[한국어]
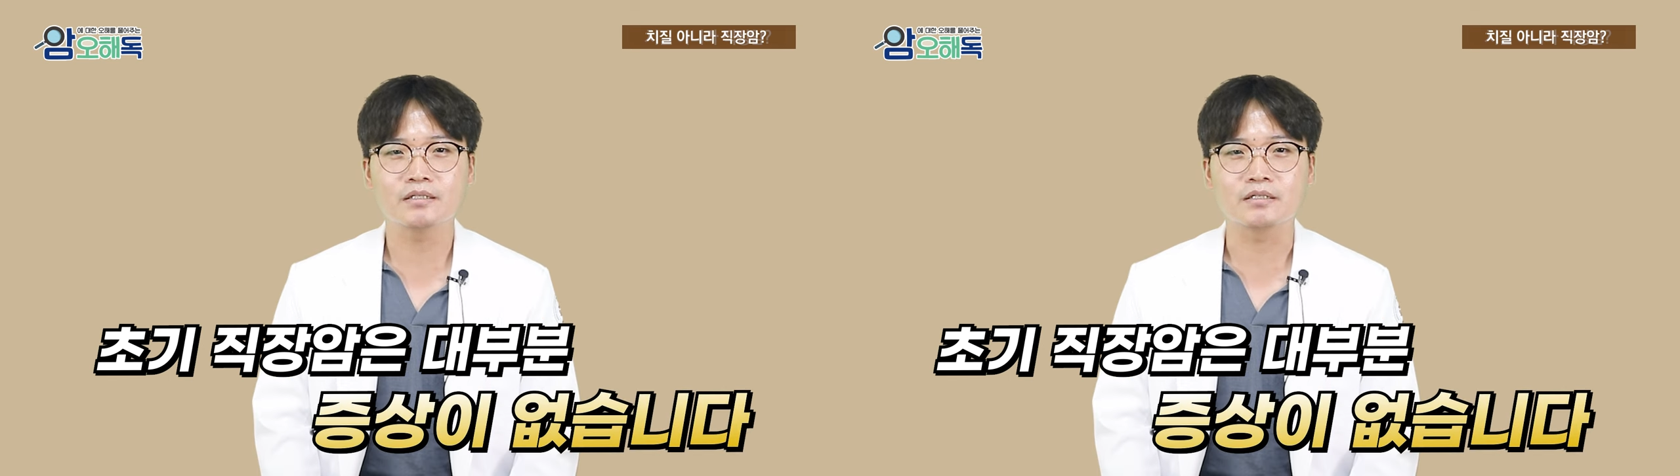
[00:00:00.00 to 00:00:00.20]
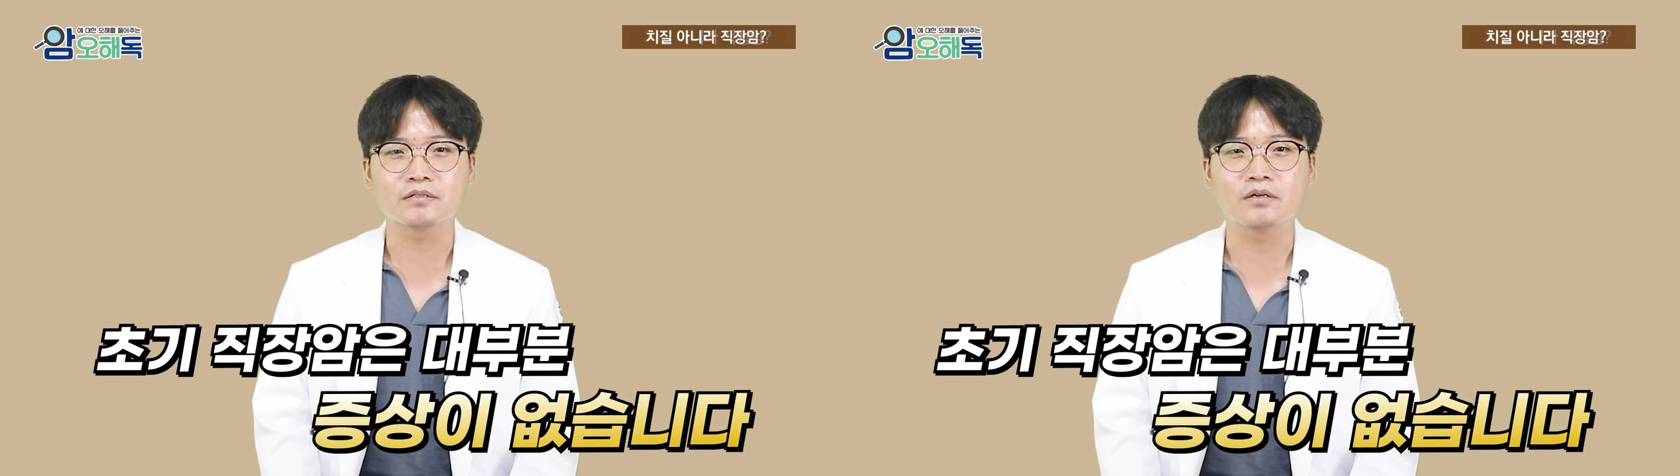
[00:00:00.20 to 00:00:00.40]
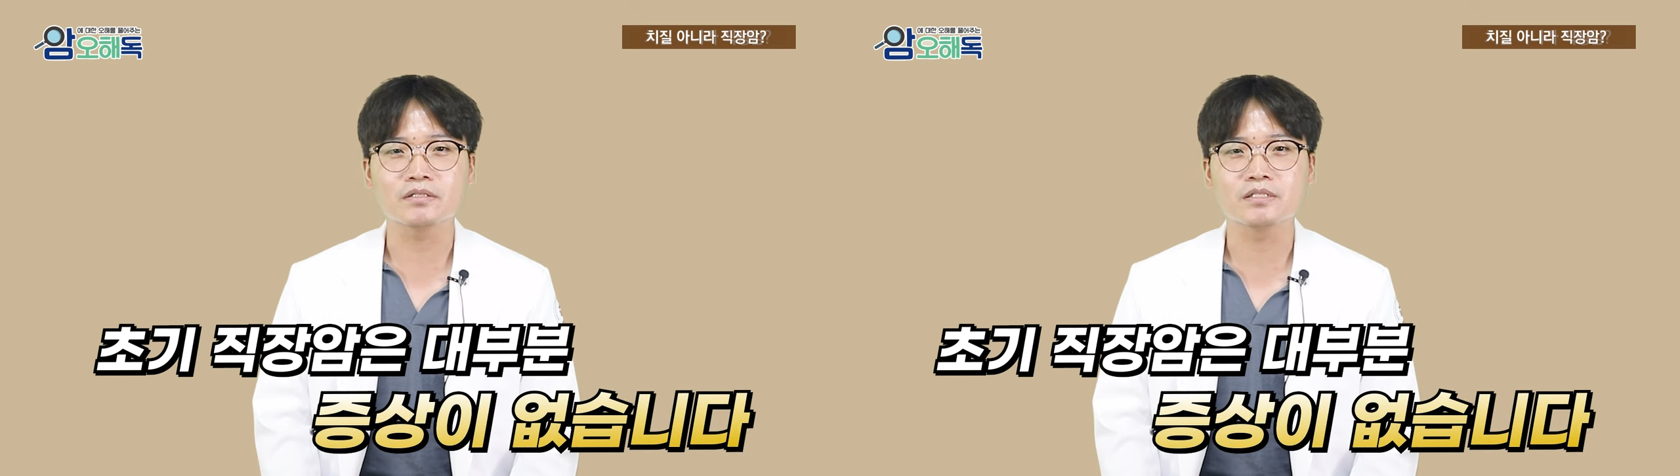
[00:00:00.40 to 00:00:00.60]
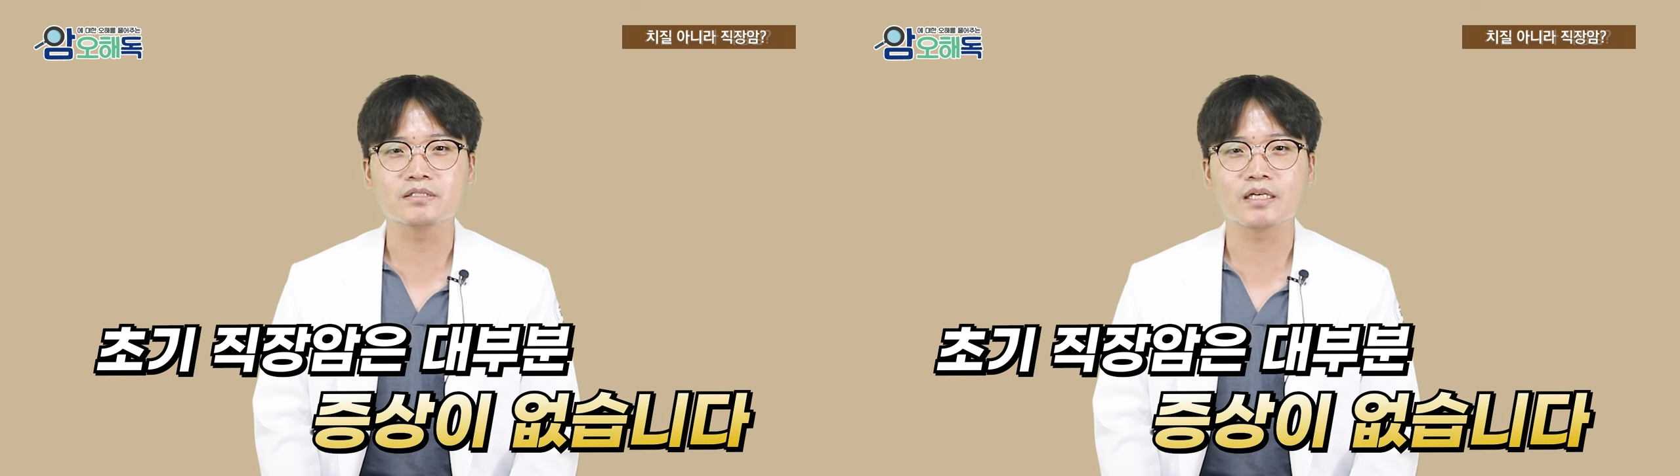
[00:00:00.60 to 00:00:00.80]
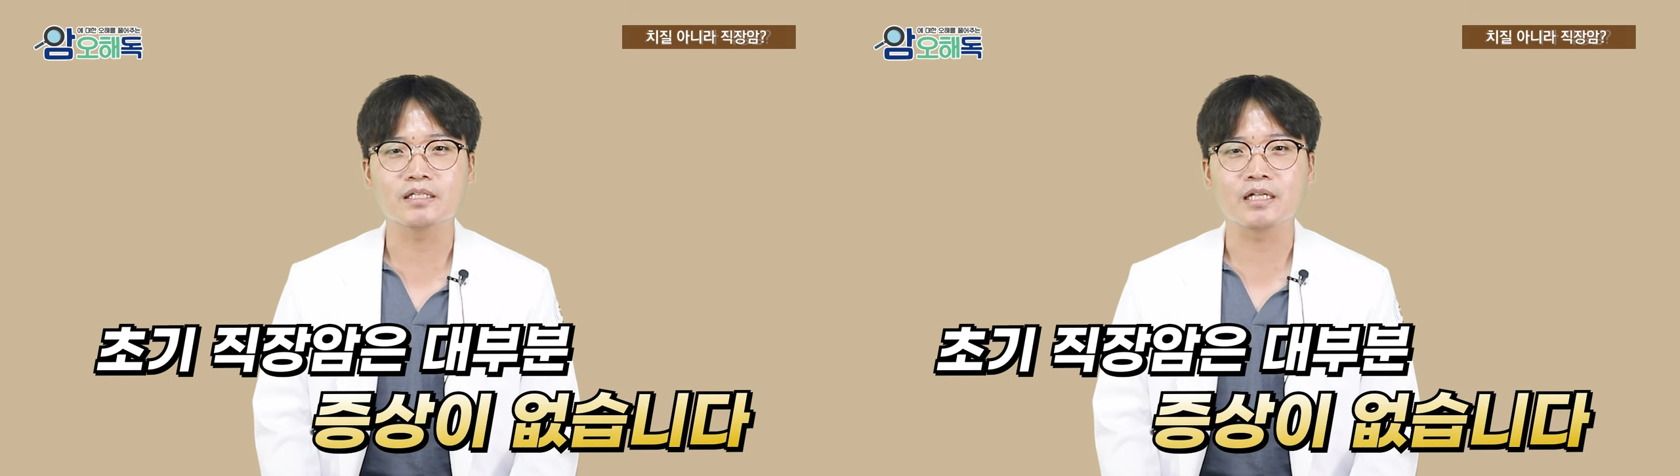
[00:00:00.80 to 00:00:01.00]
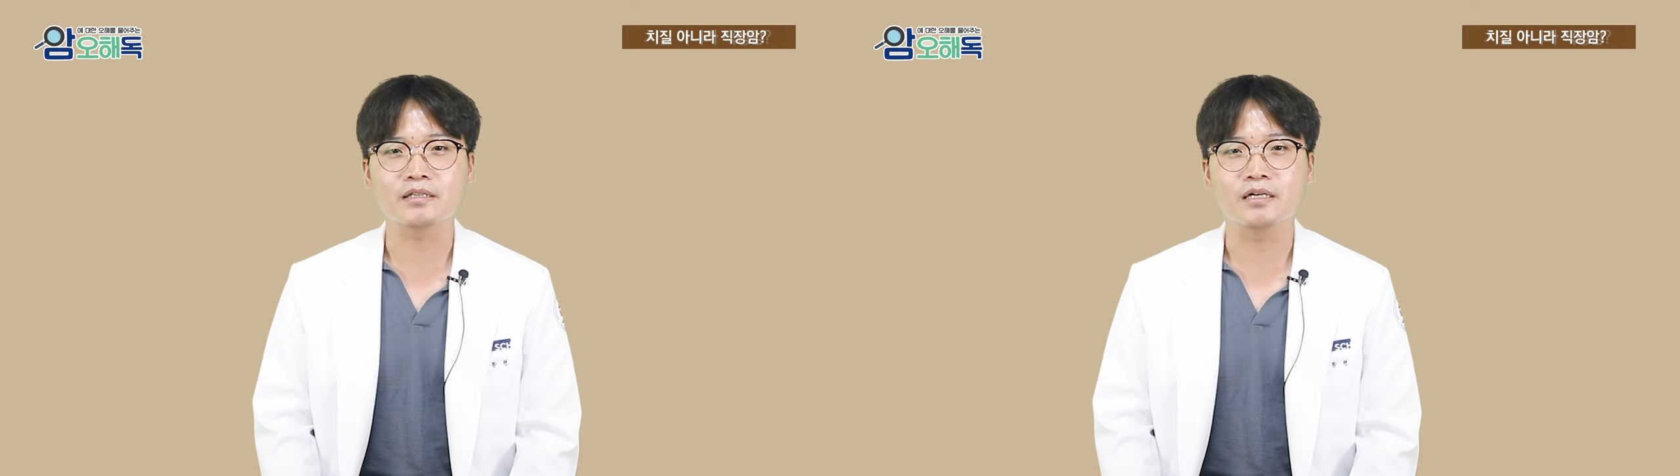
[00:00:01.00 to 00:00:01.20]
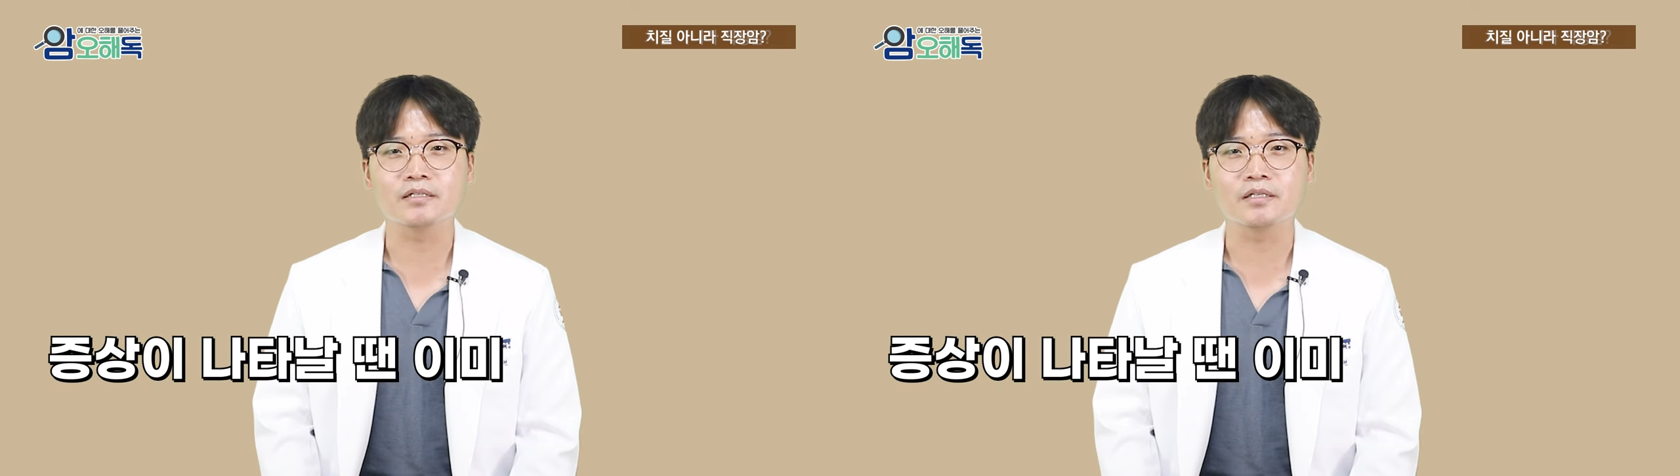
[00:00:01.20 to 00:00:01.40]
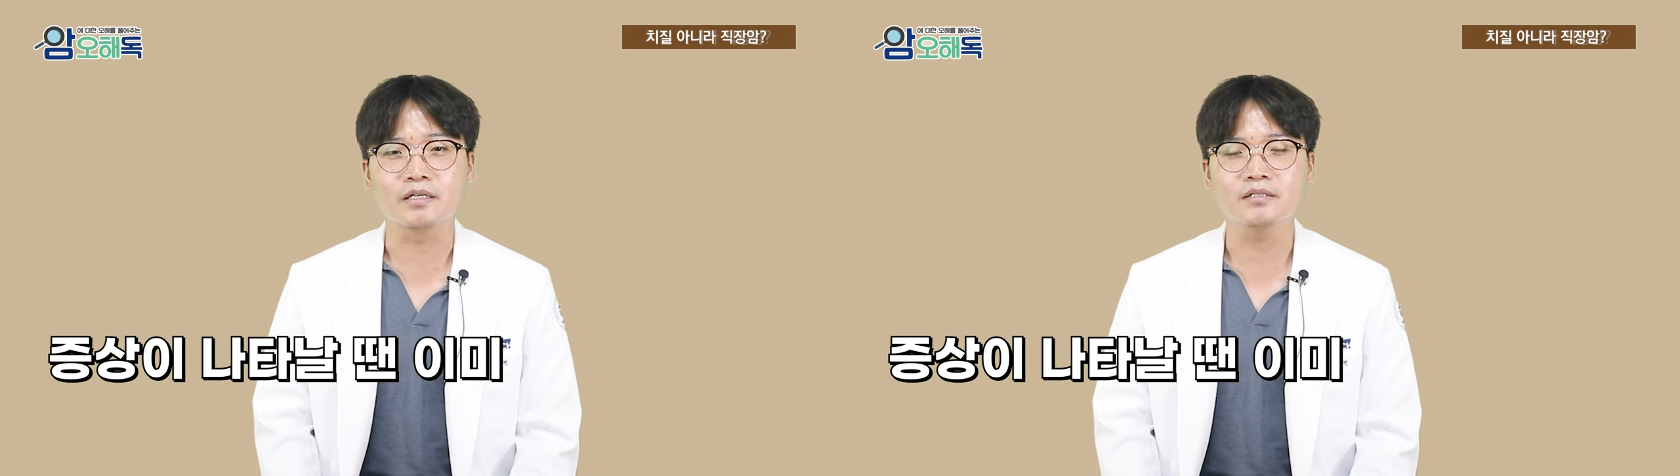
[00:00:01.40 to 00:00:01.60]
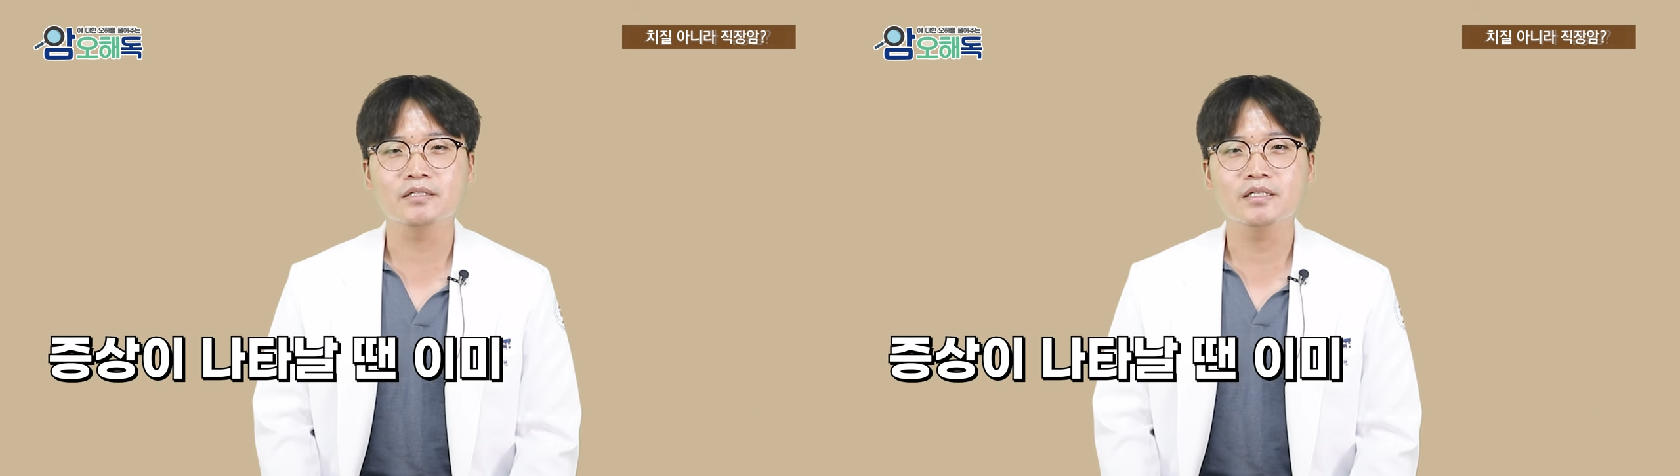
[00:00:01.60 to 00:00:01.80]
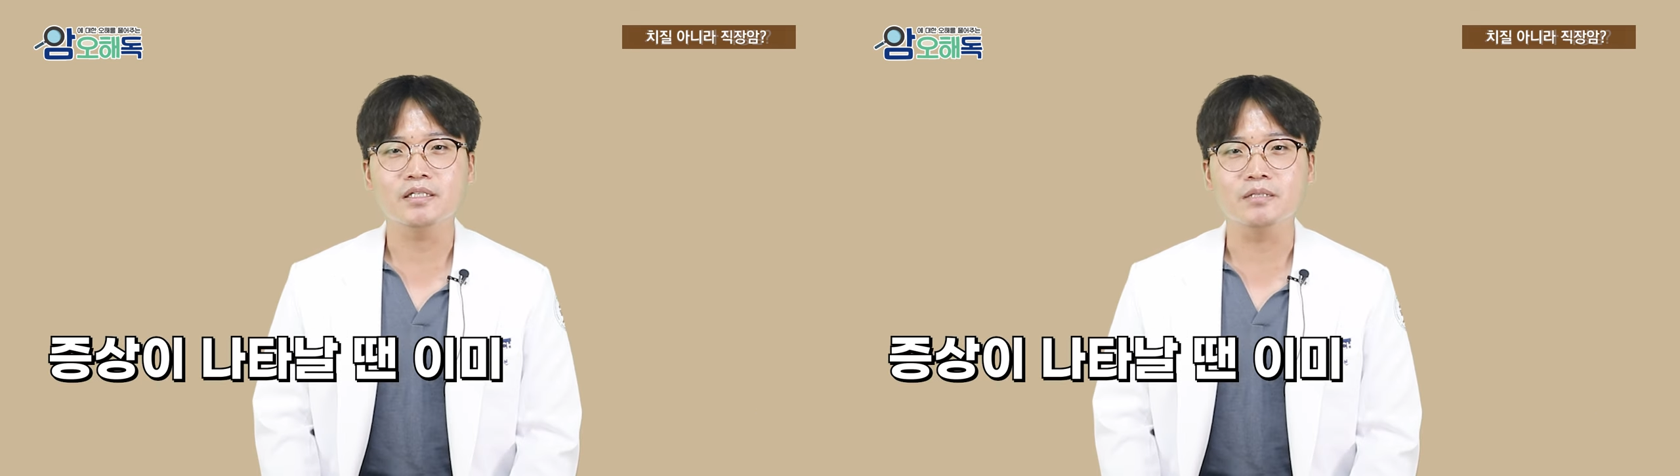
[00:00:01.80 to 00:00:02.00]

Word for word: 그래서 증상이 나타날 땐